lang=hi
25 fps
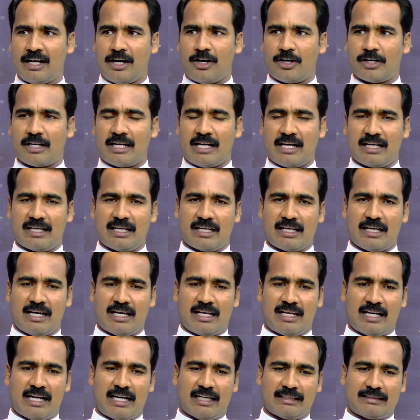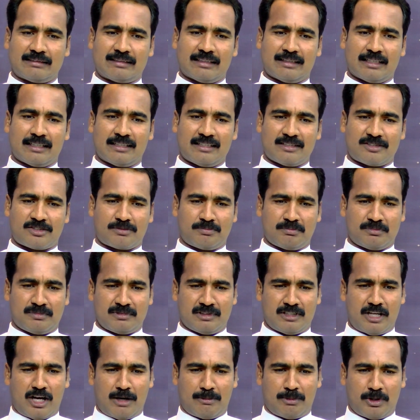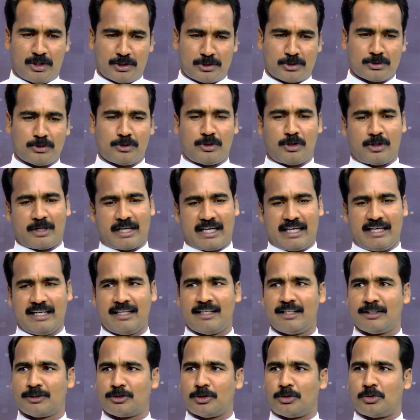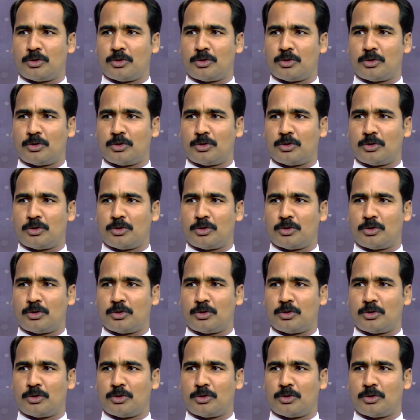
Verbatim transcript: और अगर हालात नामौसू हो गए तो